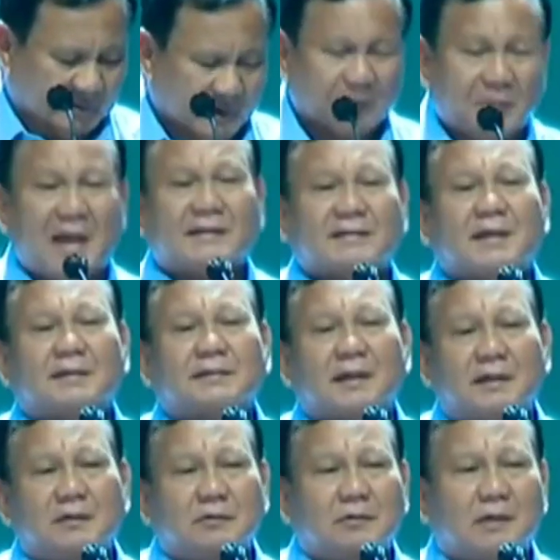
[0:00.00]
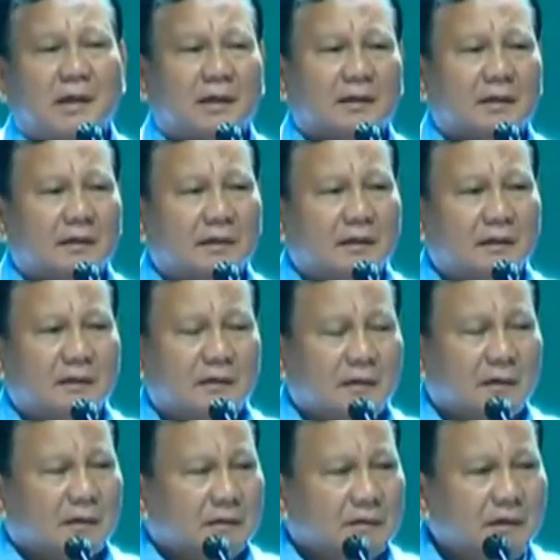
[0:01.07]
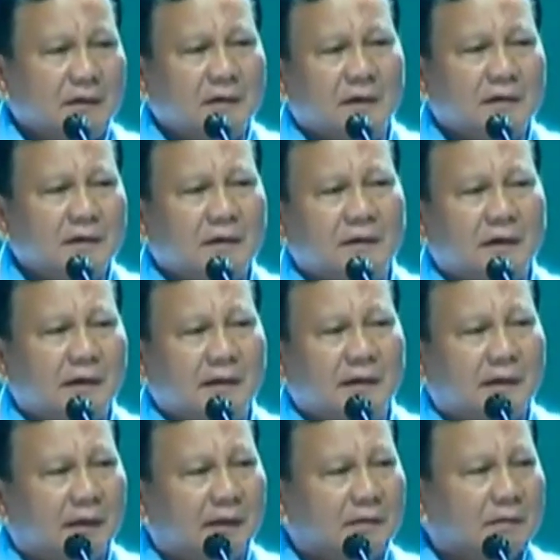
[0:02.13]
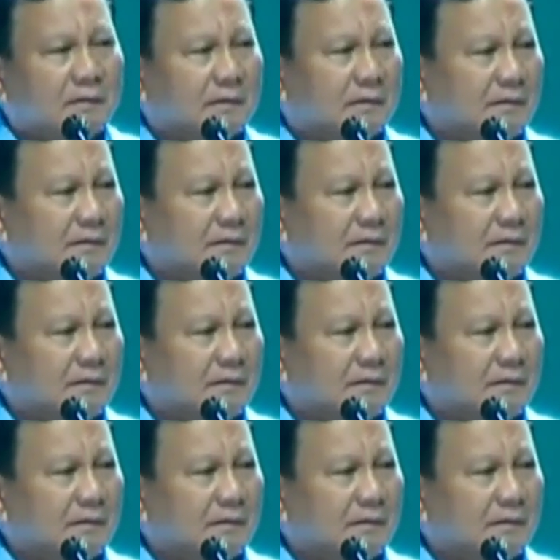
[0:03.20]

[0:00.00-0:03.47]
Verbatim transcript: terpaksa saya juga nyindir-nyindir dikit